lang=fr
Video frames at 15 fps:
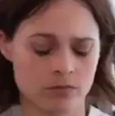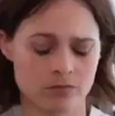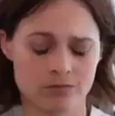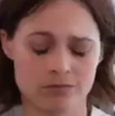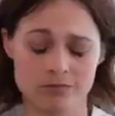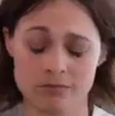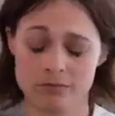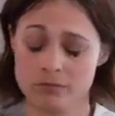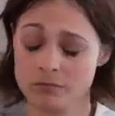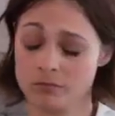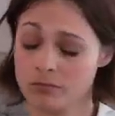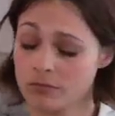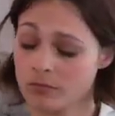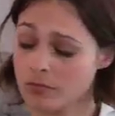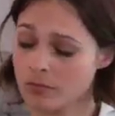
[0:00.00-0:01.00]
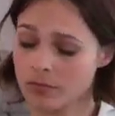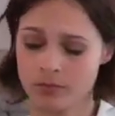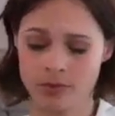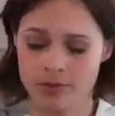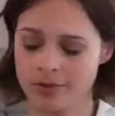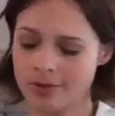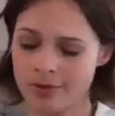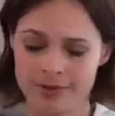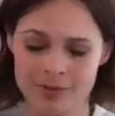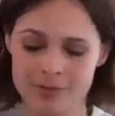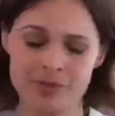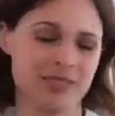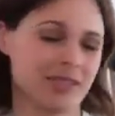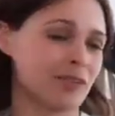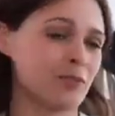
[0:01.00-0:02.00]
C'était une autre Chloé.
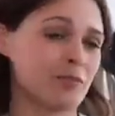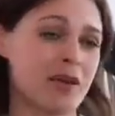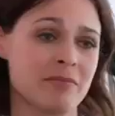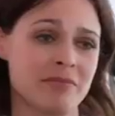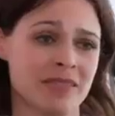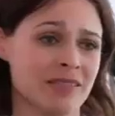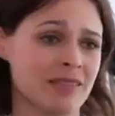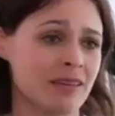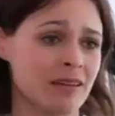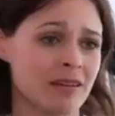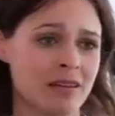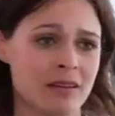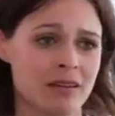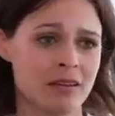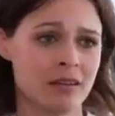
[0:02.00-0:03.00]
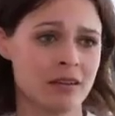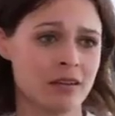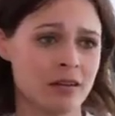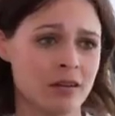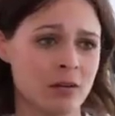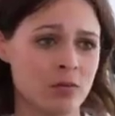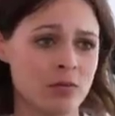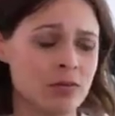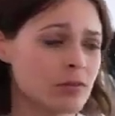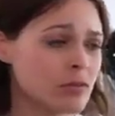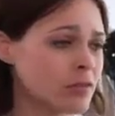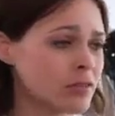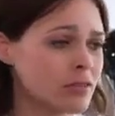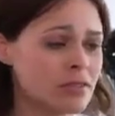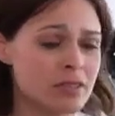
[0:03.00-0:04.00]
Mais j'arrive pas à me dire ça. En
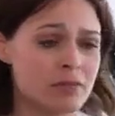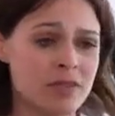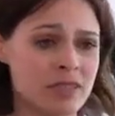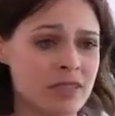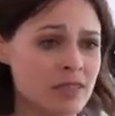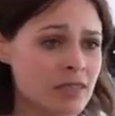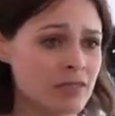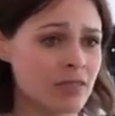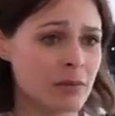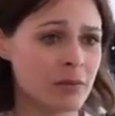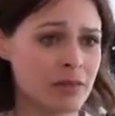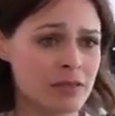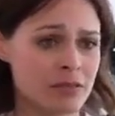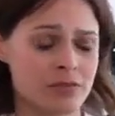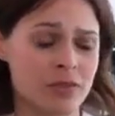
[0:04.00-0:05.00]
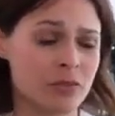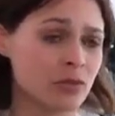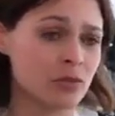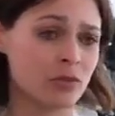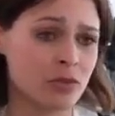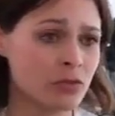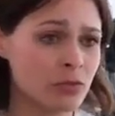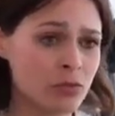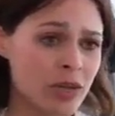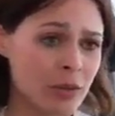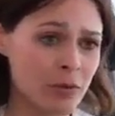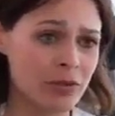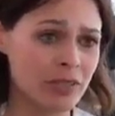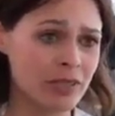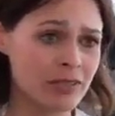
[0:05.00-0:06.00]
plus, euh, t'imagines si Fabrice, enfin le docteur Dumont
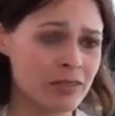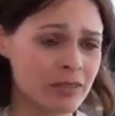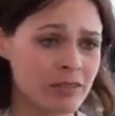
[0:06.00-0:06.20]
l'apprenait